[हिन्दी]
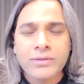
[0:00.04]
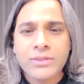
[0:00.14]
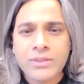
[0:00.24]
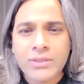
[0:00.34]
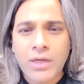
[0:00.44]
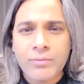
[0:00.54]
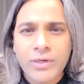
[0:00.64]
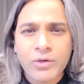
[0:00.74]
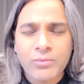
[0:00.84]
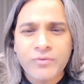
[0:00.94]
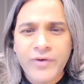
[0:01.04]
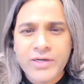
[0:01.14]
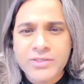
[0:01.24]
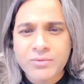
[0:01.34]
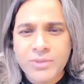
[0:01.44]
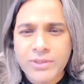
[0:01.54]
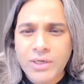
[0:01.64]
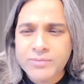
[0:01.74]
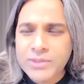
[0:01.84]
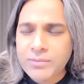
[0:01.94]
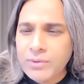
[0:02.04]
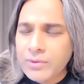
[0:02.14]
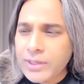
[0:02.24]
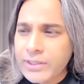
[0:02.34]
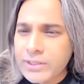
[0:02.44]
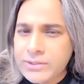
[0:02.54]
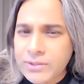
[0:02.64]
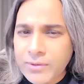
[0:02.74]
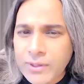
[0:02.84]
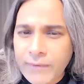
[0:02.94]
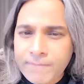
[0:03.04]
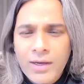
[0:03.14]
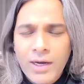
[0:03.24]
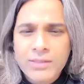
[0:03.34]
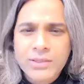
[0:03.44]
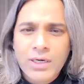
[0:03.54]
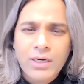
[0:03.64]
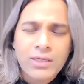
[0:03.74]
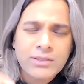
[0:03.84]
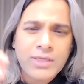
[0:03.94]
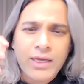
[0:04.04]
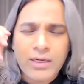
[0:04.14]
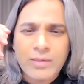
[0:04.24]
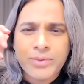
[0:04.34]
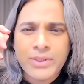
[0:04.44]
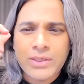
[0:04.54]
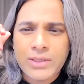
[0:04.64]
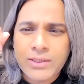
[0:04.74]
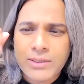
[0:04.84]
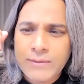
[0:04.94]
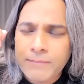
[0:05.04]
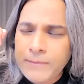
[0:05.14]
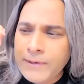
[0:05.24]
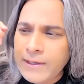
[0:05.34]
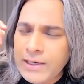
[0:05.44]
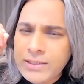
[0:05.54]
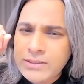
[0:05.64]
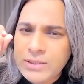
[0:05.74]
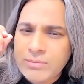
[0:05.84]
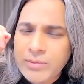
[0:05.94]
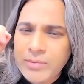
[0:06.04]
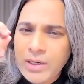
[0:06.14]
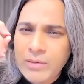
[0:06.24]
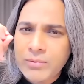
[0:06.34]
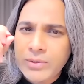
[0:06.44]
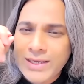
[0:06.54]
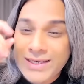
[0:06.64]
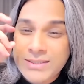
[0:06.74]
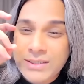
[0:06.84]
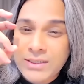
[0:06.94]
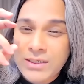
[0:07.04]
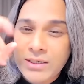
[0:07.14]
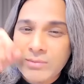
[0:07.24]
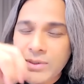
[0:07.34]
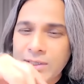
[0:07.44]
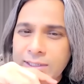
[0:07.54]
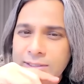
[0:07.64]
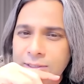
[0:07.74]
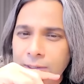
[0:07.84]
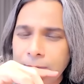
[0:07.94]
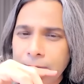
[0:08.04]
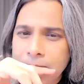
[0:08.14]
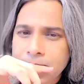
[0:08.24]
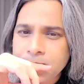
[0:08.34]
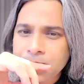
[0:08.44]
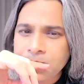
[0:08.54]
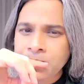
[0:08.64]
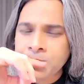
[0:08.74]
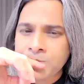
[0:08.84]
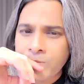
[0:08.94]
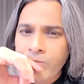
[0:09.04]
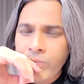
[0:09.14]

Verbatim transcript: जी अस्सलाम वालेकुम फ्रेंड्स उम्मीद है आप सब लोग खैरियत से होंगे अच्छा आज एनएलपी के लेक्चर में मैं आपको एक ऐसी टेक्निक बताने जा रहा हूँ